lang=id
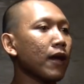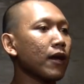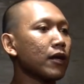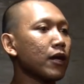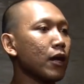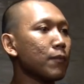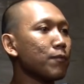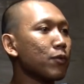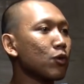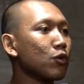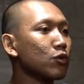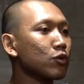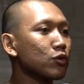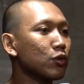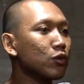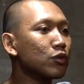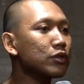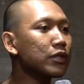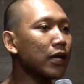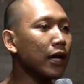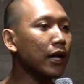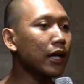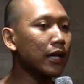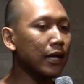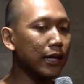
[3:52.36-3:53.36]
dan
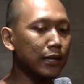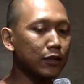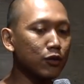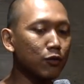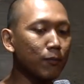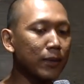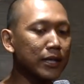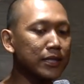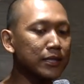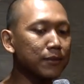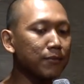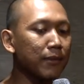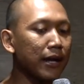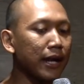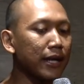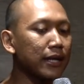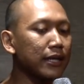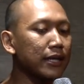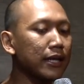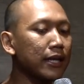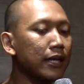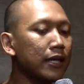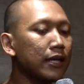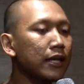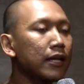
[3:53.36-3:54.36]
beruntungnya itu masih main
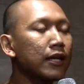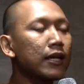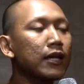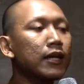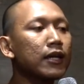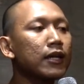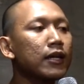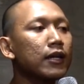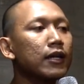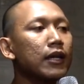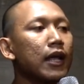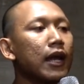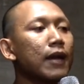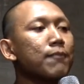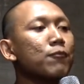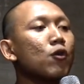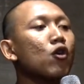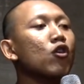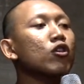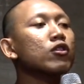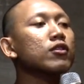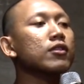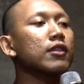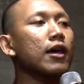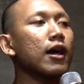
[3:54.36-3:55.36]
di dalam
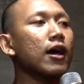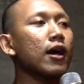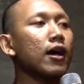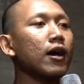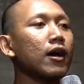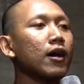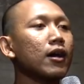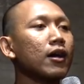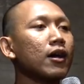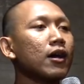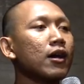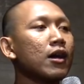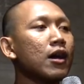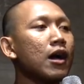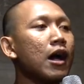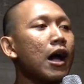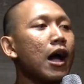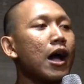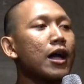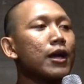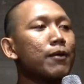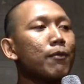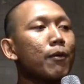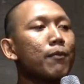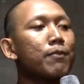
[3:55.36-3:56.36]
kota.
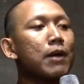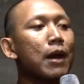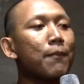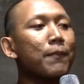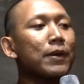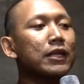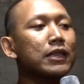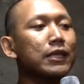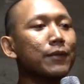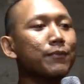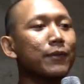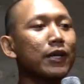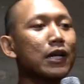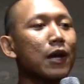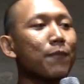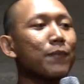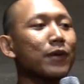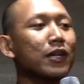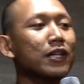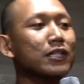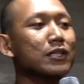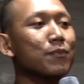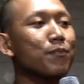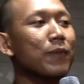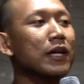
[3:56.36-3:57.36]
Ada beberapa tim yang
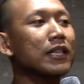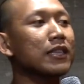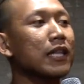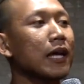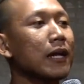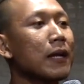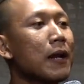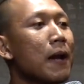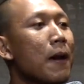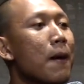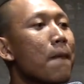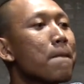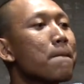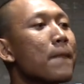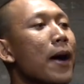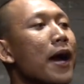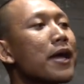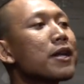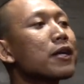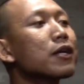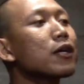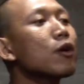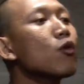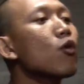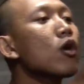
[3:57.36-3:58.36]
dapat kesempatan
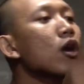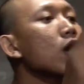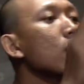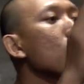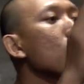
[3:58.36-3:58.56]
main keluar